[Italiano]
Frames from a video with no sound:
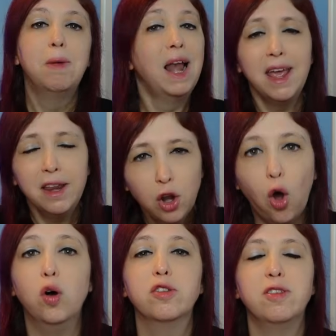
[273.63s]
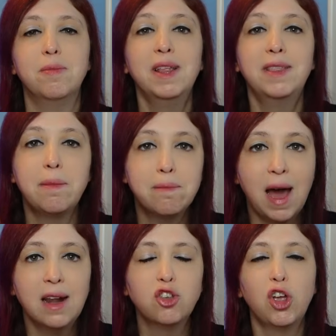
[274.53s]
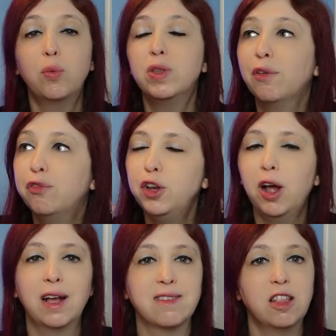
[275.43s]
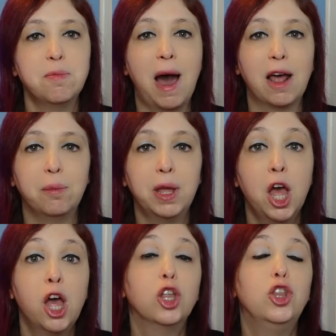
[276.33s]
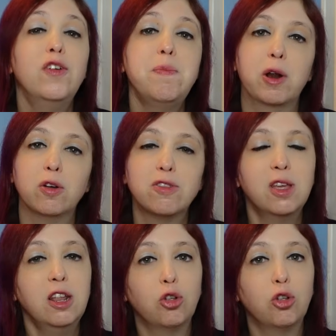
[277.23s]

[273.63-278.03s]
Ma lei no, si mette in marcia e guida fino a casa di Barbie, dove però si